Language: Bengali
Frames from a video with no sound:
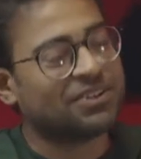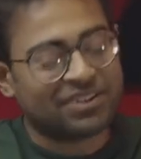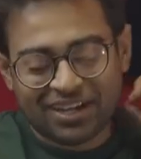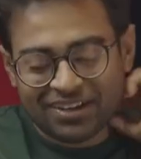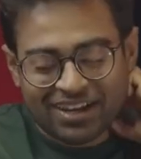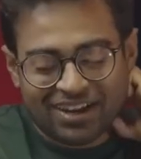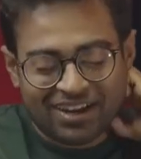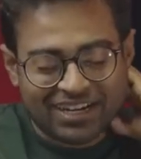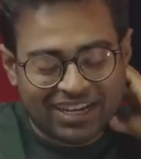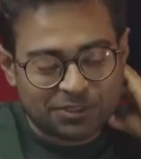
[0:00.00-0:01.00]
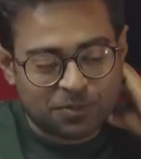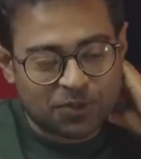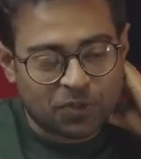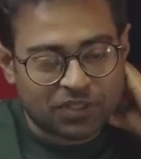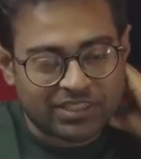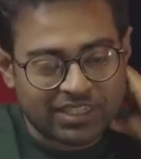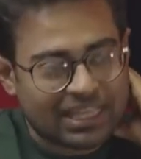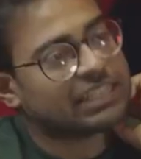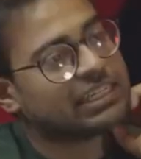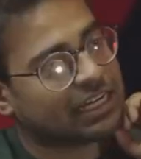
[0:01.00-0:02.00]
এখন এটা এক্সপ্লোর করতেছে
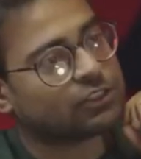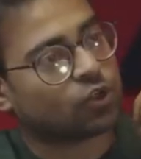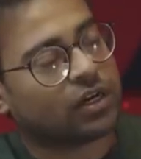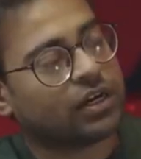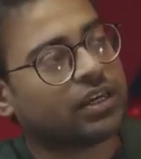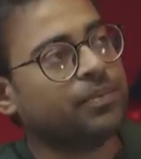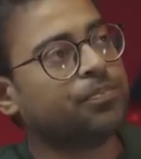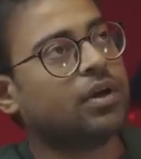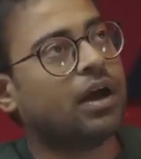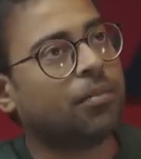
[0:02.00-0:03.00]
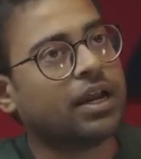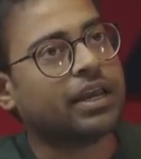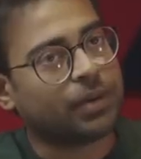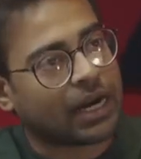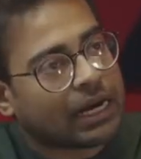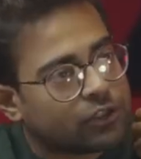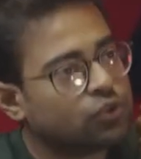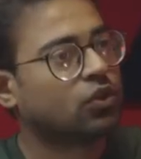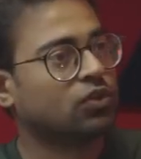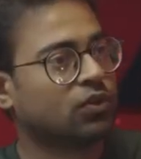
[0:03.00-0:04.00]
দেখা যাক কাজ করে নাকি আমরা এবার
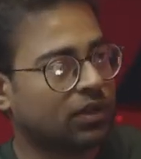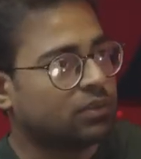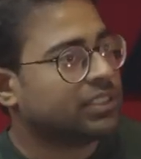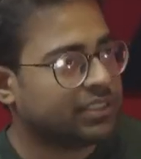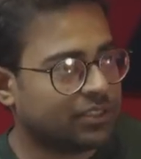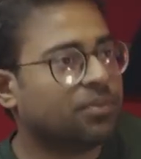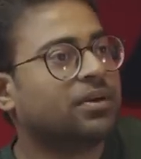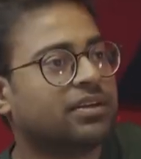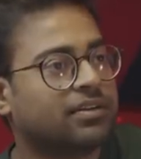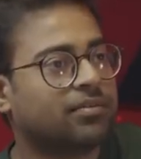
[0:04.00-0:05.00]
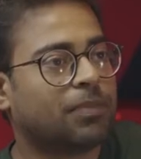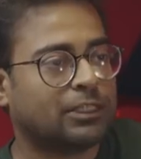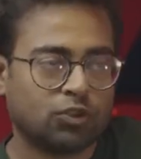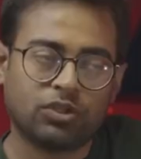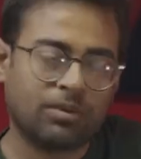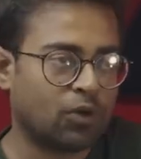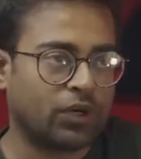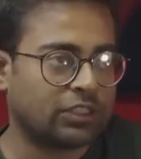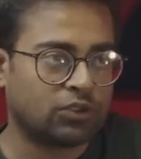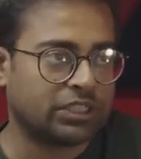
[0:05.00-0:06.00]
আরেকটু যত্ন করে করছি যেহেতু আমরা পাঁচ বছর আমরা
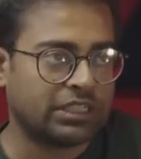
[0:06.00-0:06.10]
অনেক কিছু